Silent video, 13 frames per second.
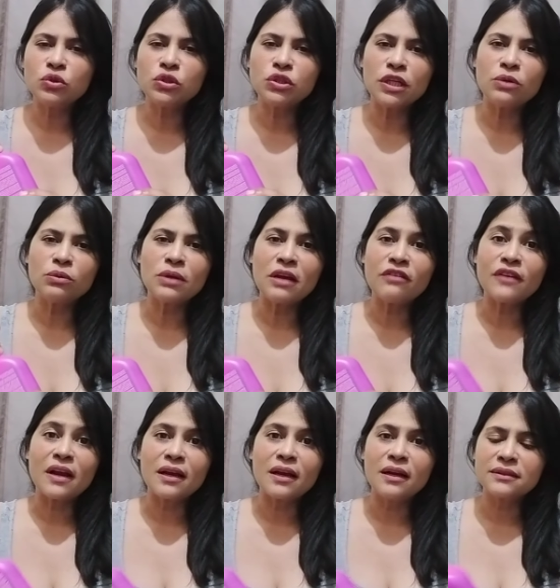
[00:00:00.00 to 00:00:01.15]
o cheiro, né? A
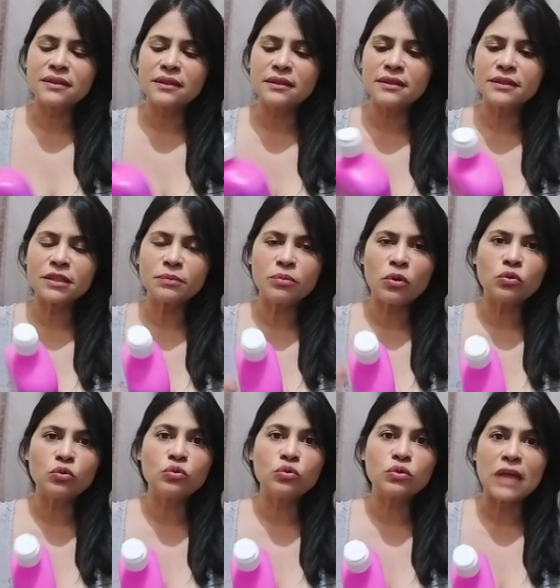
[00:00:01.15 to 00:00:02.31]
fragrância desses
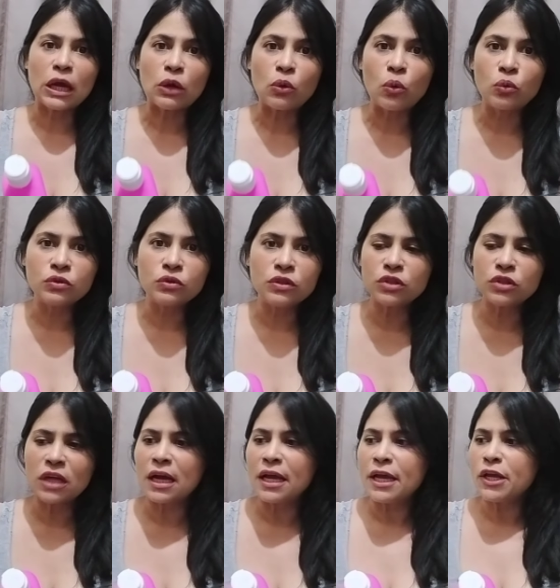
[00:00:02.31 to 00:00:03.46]
produtos da Gold. Eu
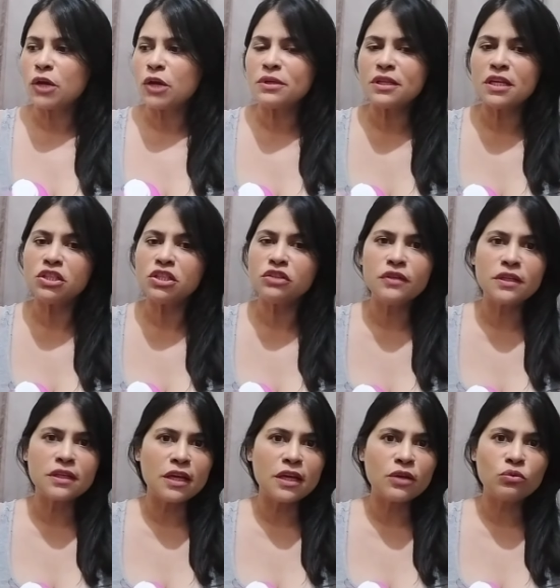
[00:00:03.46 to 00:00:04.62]
já eu me
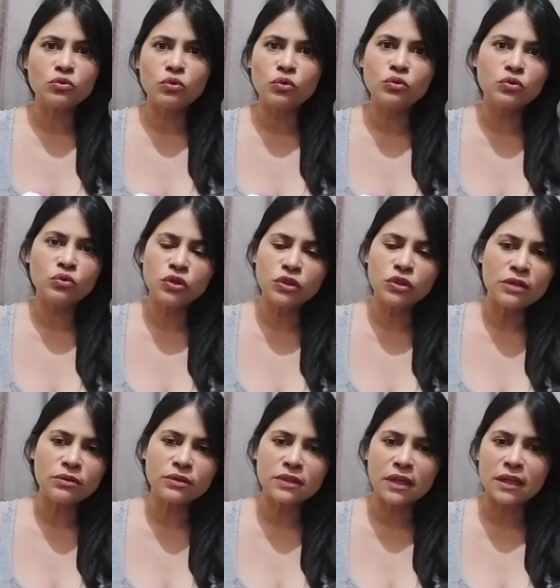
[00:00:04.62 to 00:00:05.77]
identifiquei com todos os
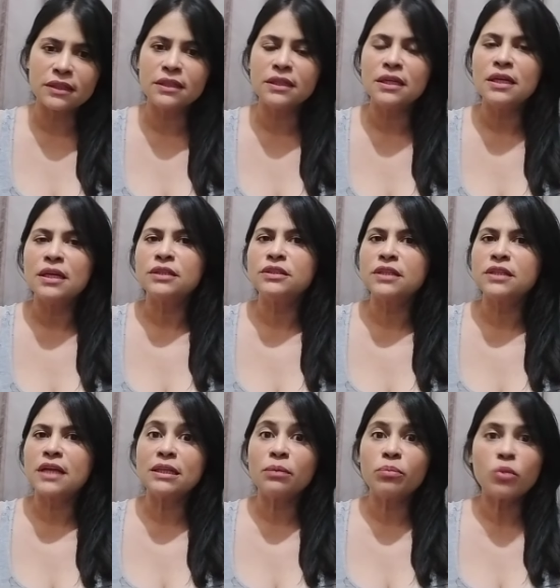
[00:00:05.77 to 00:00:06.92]
cheiros ali de
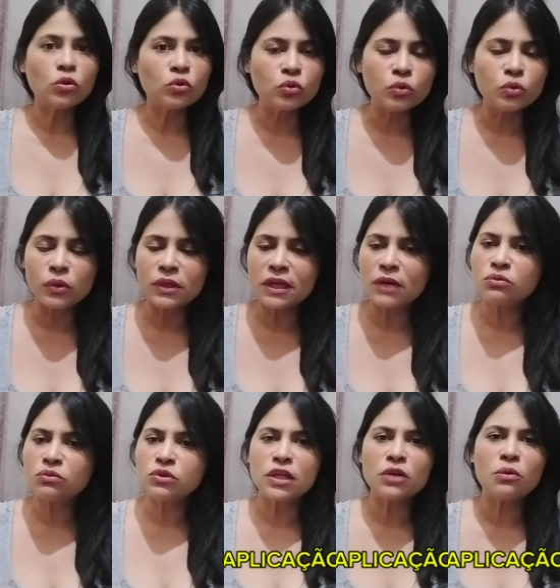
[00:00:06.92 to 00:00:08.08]
cada produto, porque é um
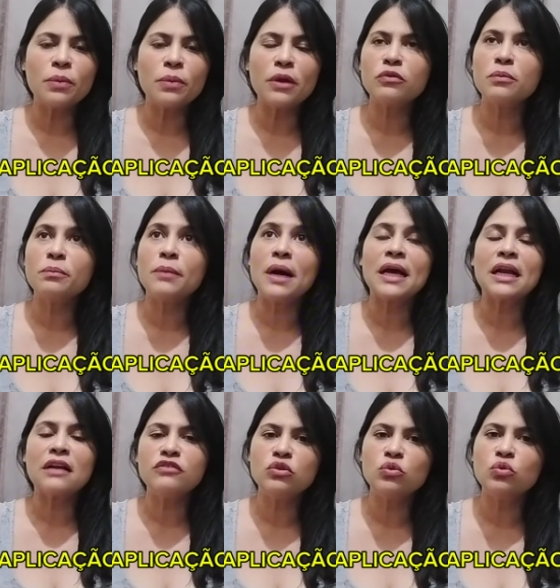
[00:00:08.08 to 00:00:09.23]
cheiro, um perfume
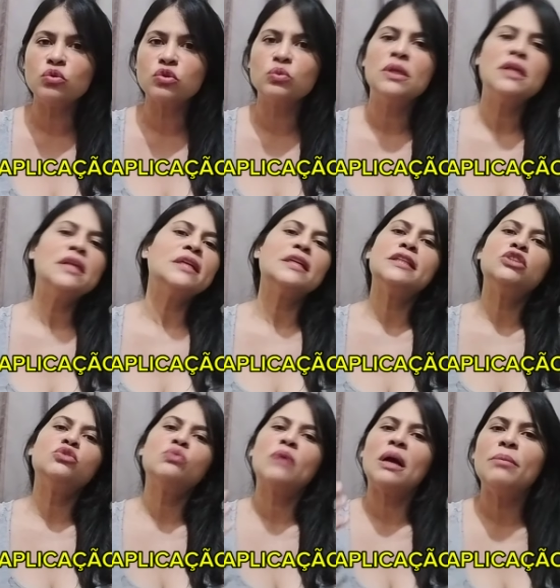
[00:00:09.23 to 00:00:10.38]
maravilhoso que
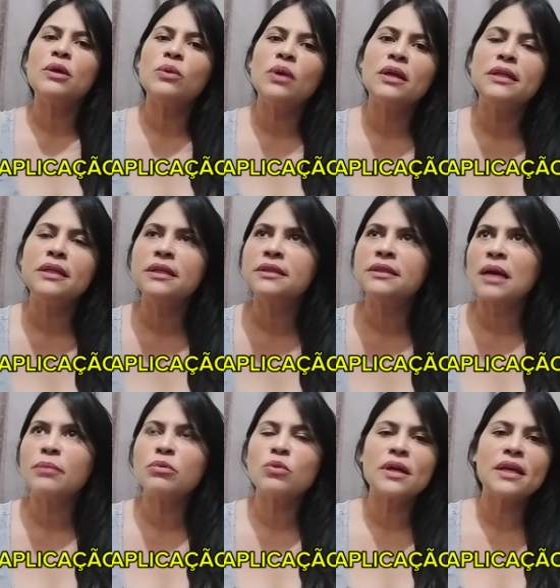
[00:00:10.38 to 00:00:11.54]
deixa um cabelo ali,
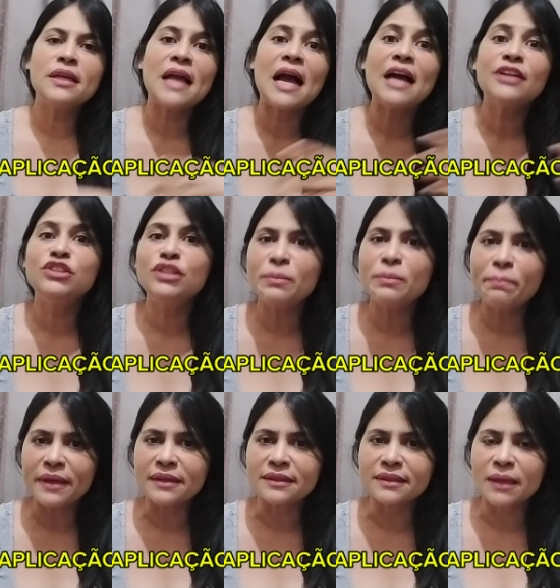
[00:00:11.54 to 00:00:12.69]
sabe, com aquele ar de
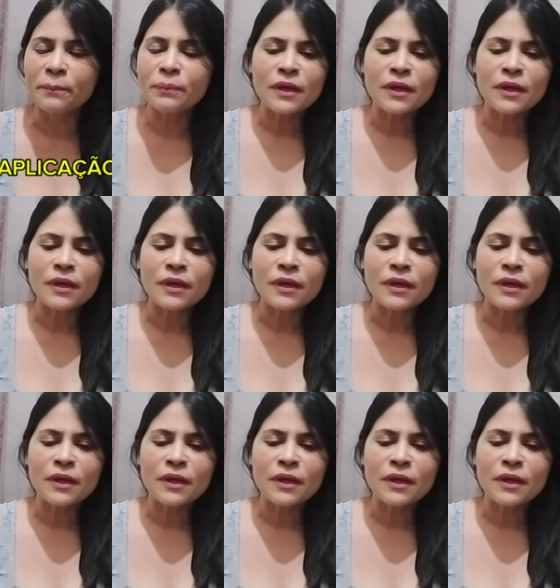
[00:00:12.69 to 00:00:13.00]
limpeza.